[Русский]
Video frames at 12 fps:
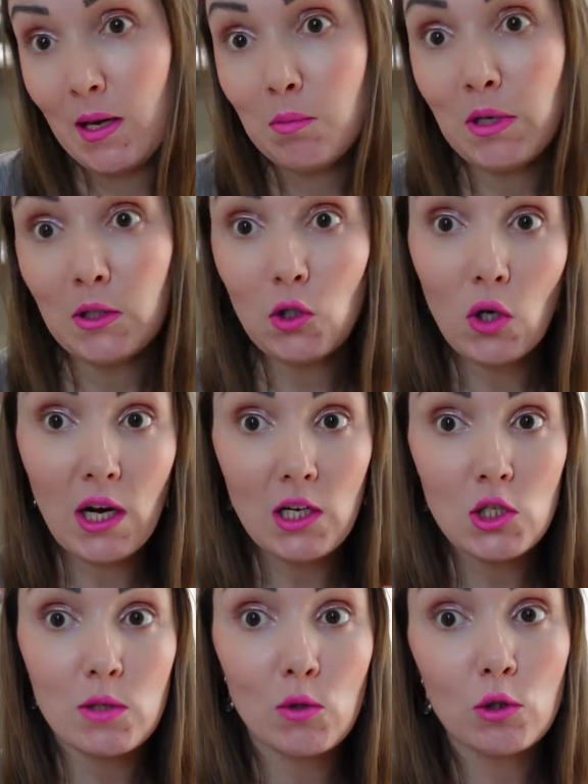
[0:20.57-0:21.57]
про то,
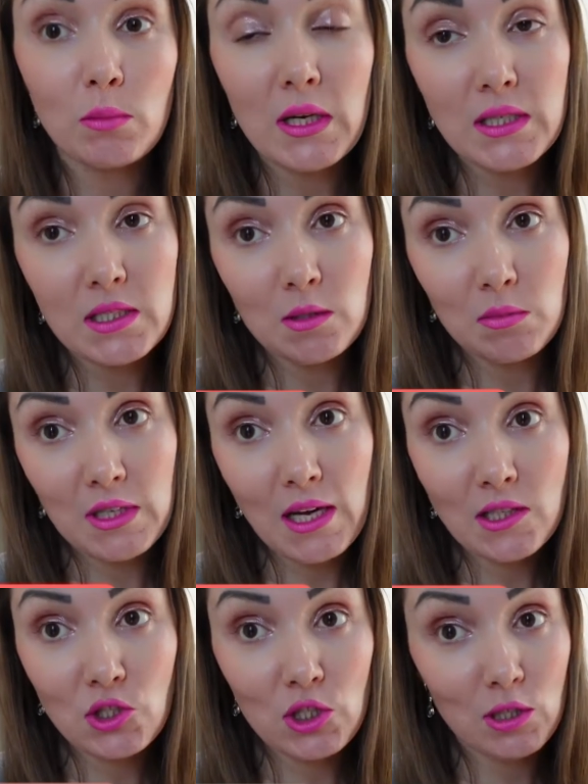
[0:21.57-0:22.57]
как живет моя
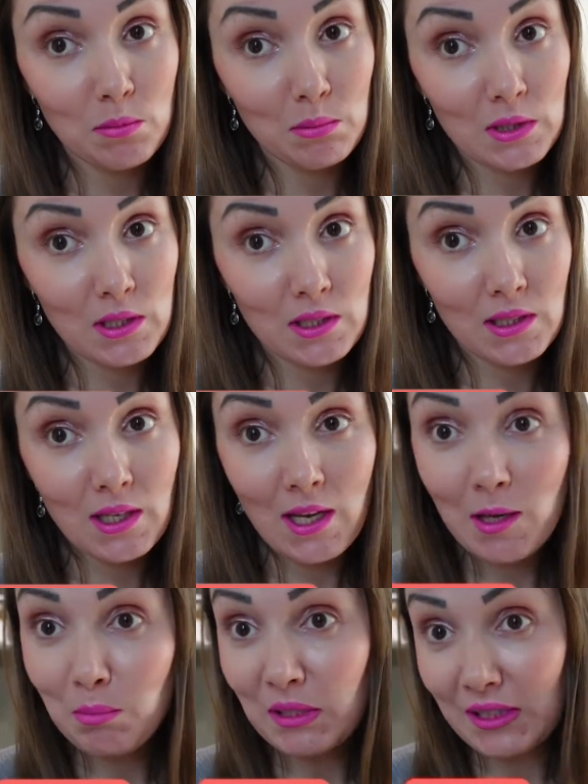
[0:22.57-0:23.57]
семья, чем мы
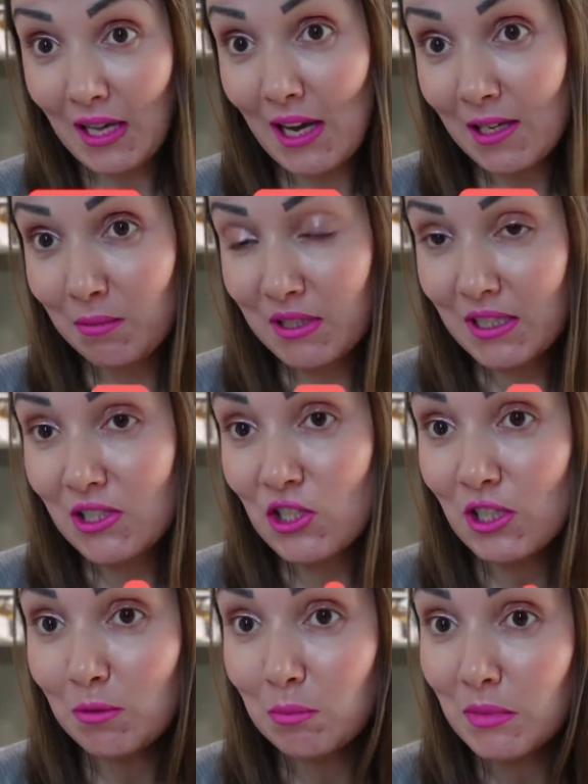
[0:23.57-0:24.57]
питаемся,
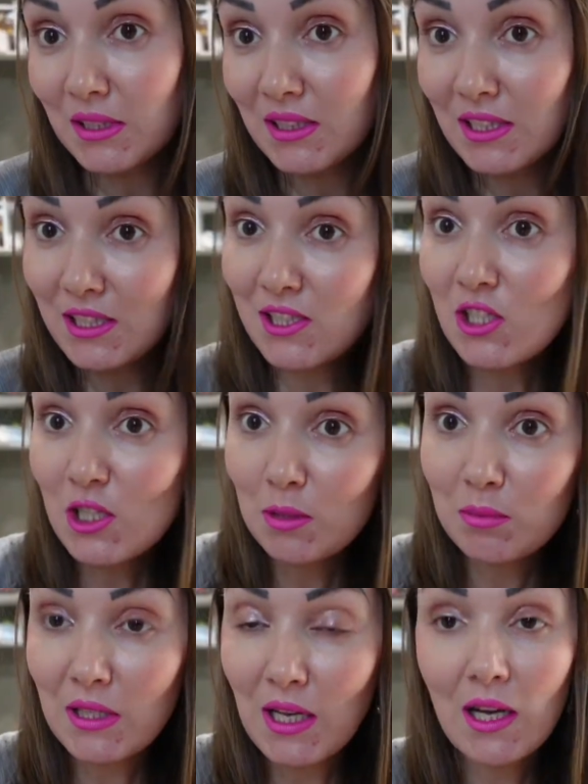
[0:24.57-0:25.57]
чем мы
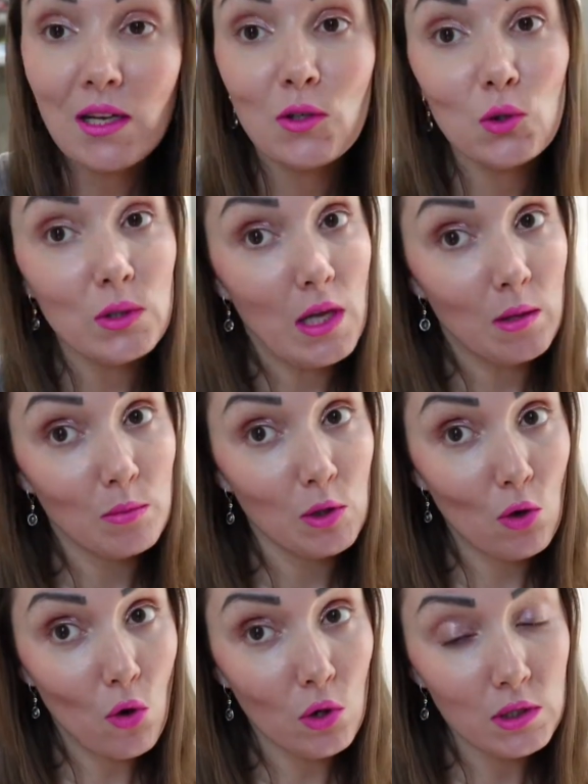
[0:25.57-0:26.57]
дышим, да, куда мы
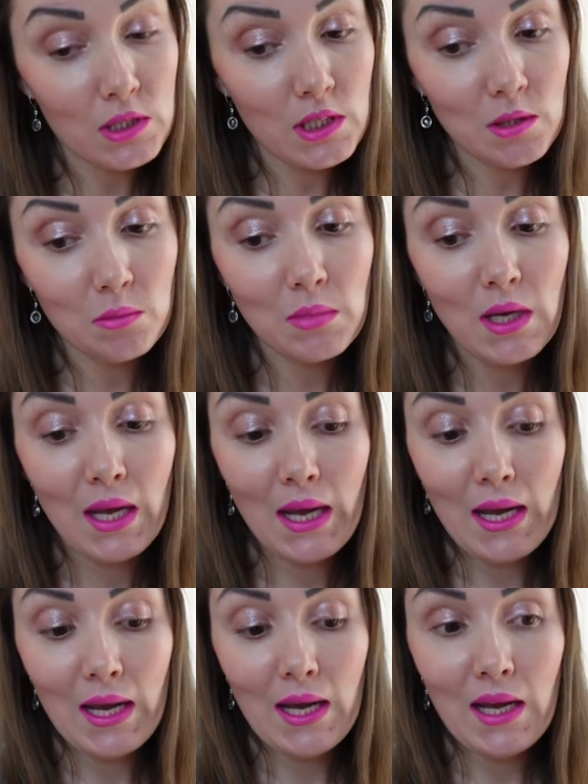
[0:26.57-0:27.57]
ходим,
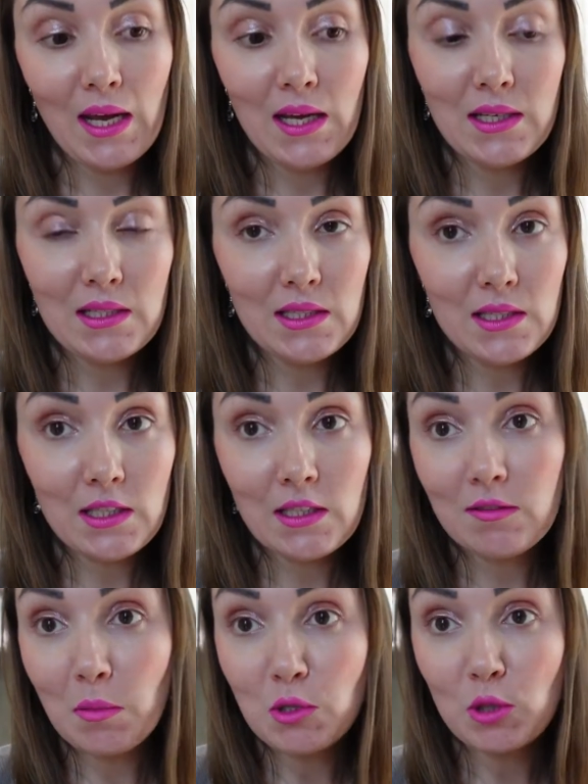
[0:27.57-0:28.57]
и
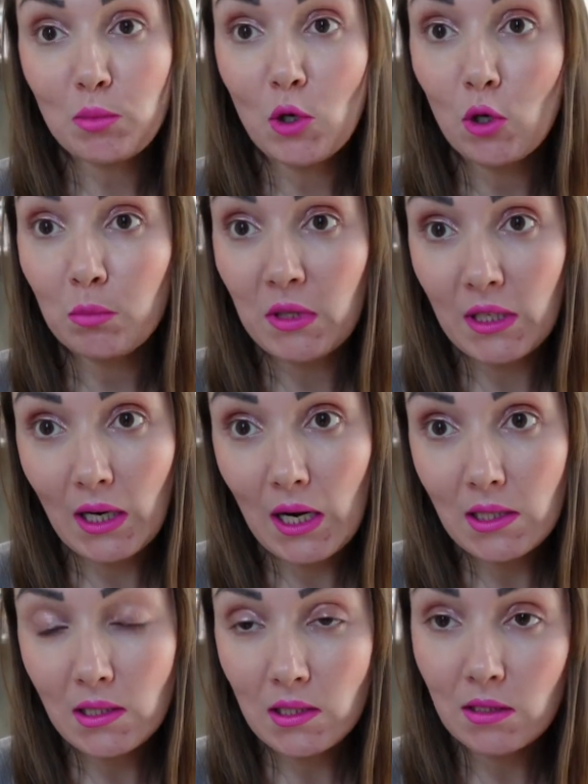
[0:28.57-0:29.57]
вообще про
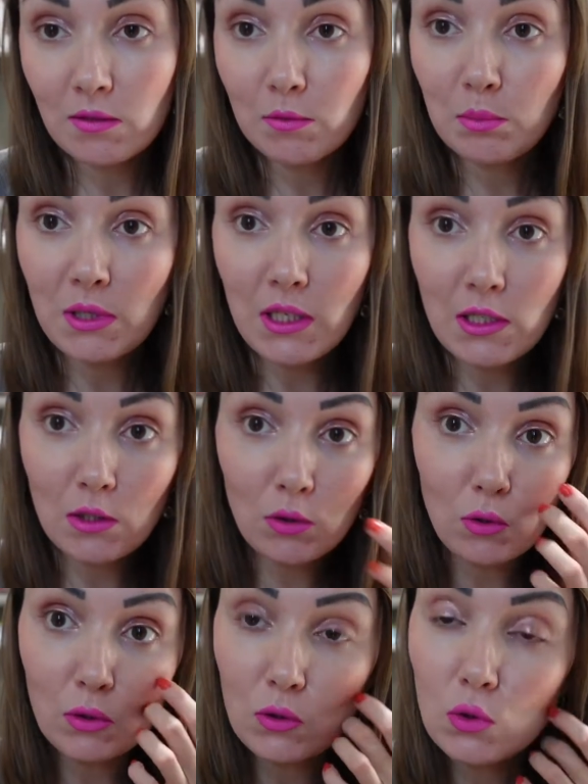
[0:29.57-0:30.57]
американцев, про их
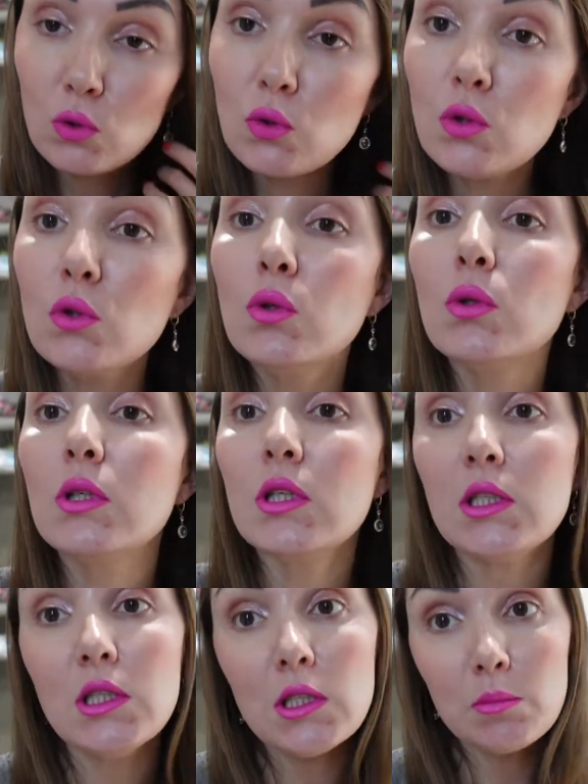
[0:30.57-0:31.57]
культуру
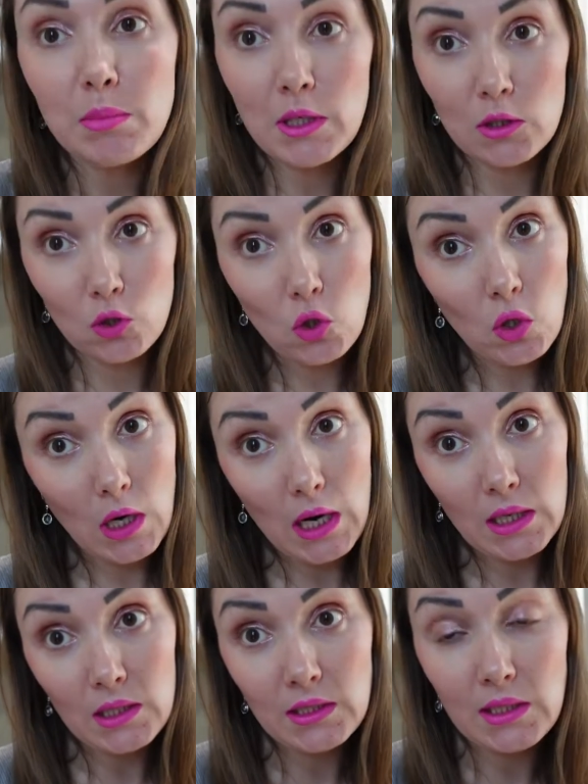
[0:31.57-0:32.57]
и про то,
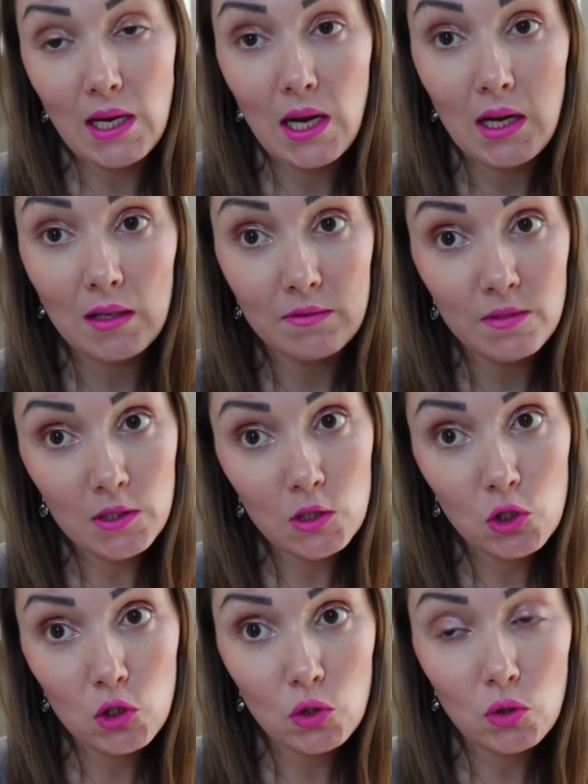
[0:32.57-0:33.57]
как я
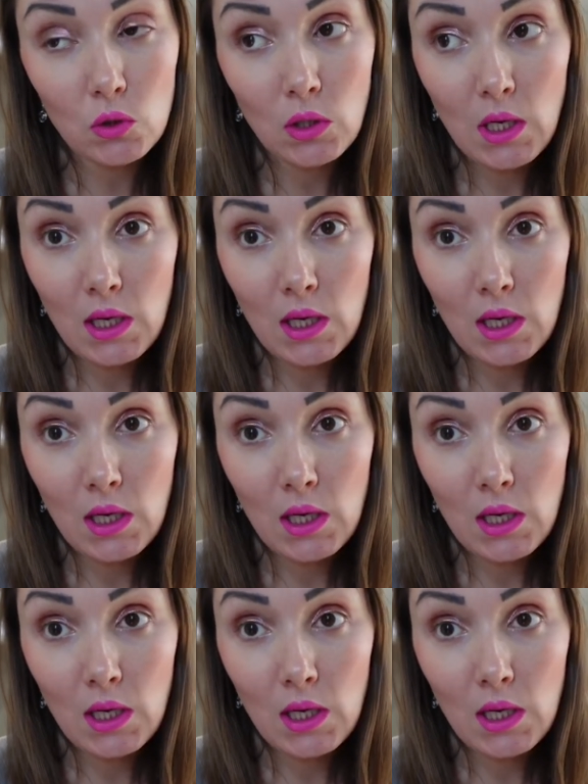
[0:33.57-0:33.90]
вижу